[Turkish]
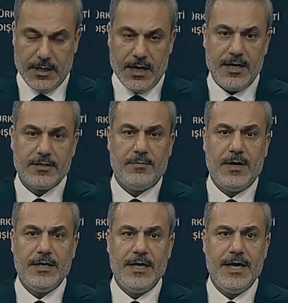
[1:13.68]
her
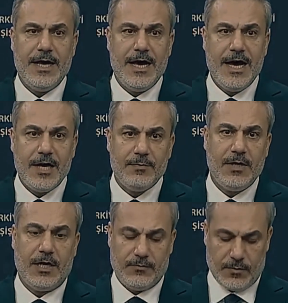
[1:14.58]
zaman her
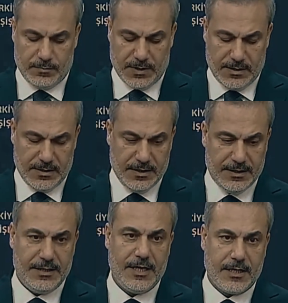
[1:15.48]
platformda
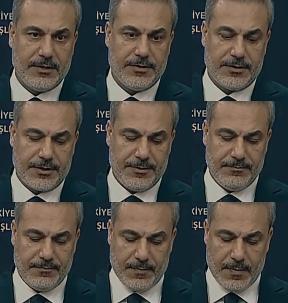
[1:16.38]
dile getirdik.
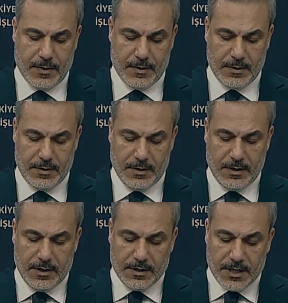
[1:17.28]

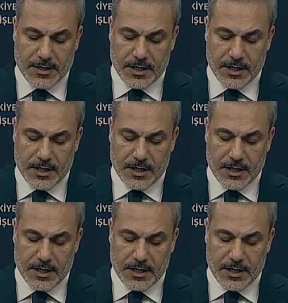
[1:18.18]
7